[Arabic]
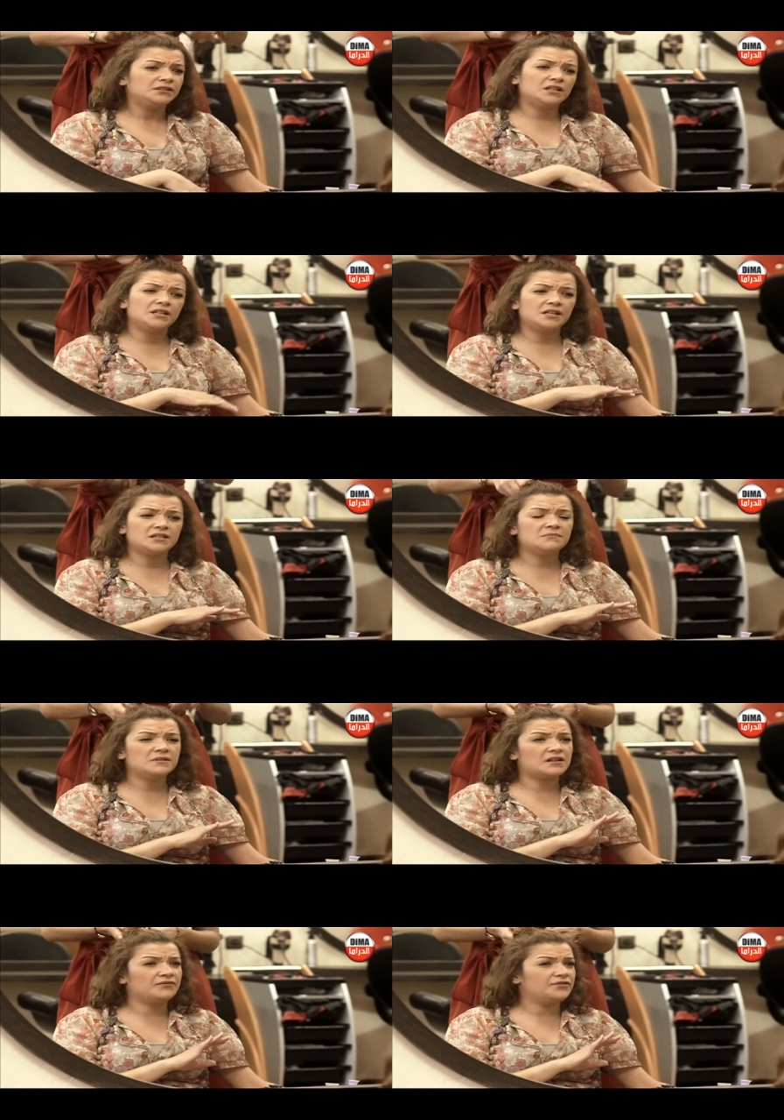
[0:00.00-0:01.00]
ناري اختي
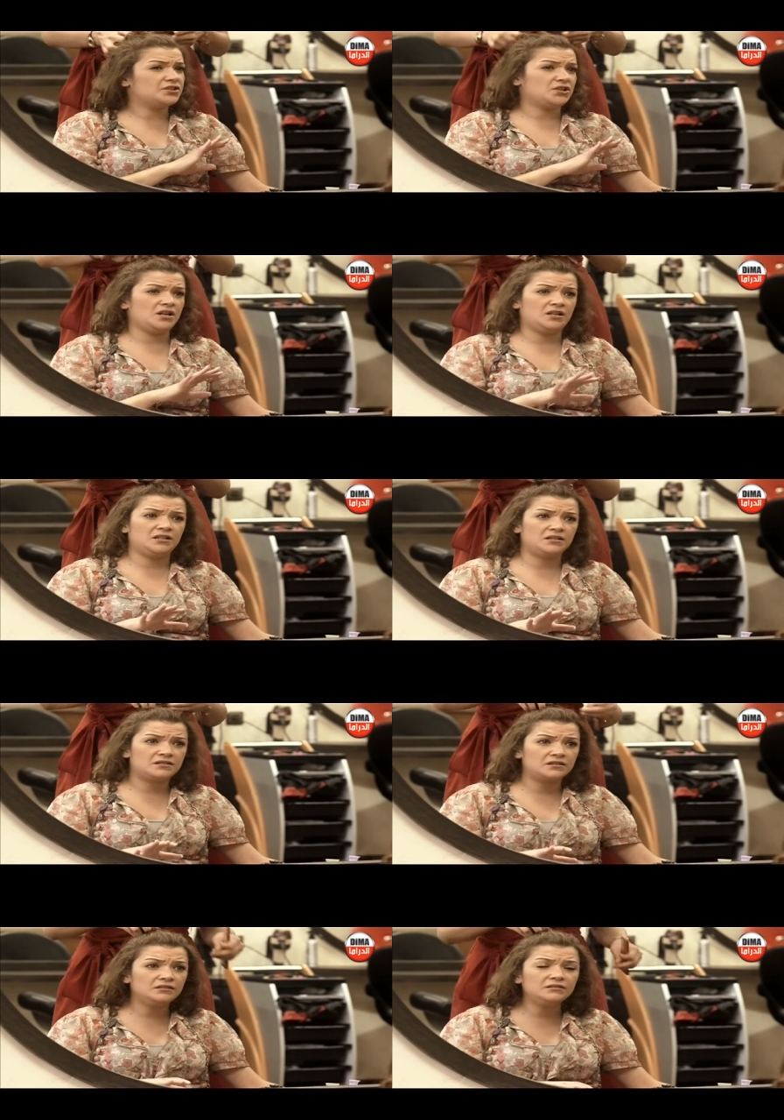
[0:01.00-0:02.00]
ما تعرفيش شحال
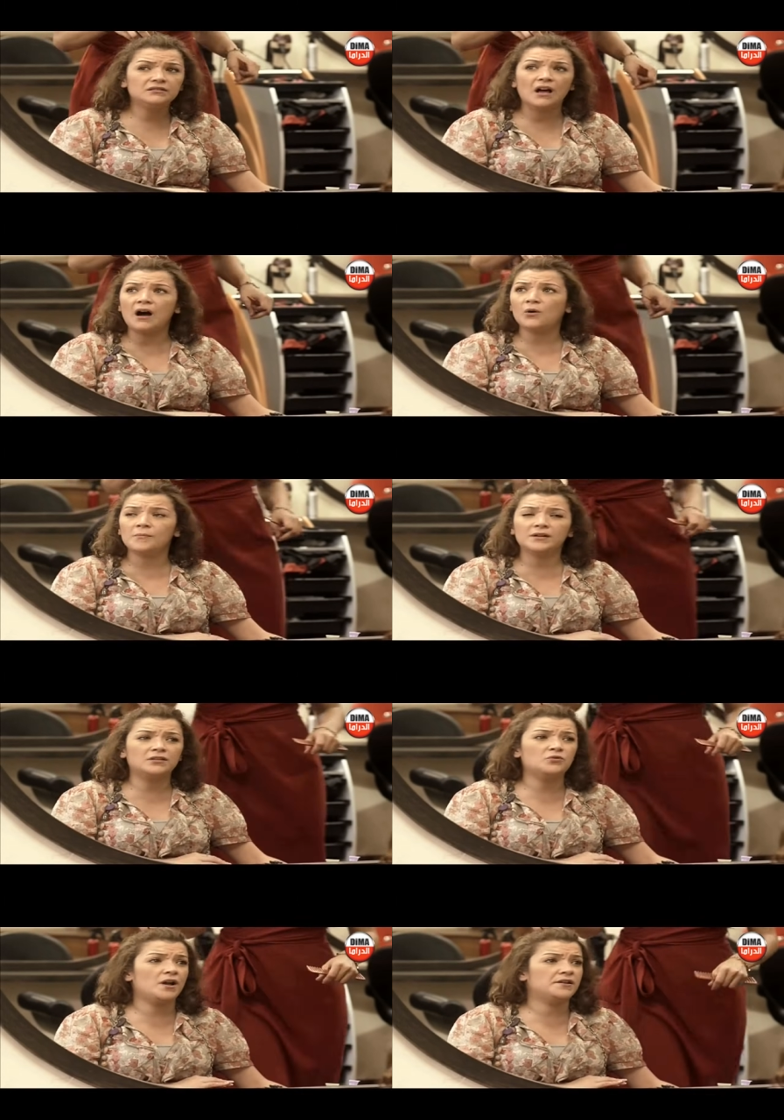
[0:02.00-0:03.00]
عييت النهار وما
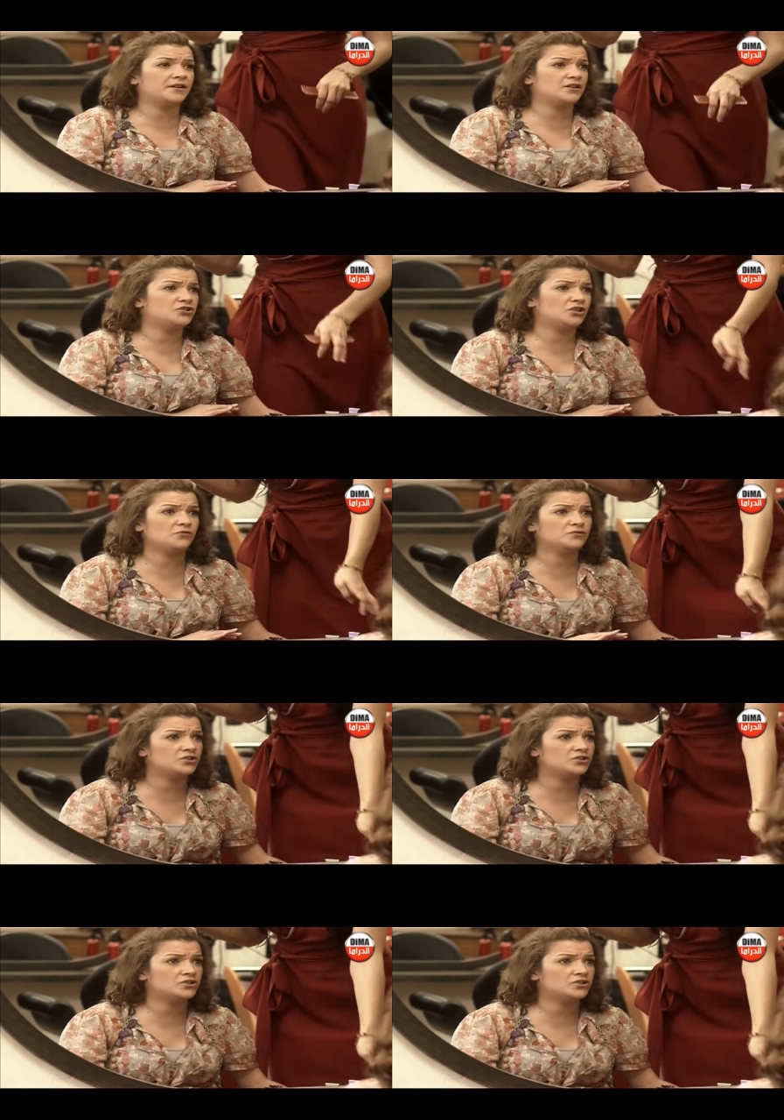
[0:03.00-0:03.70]
طال وانا كنجري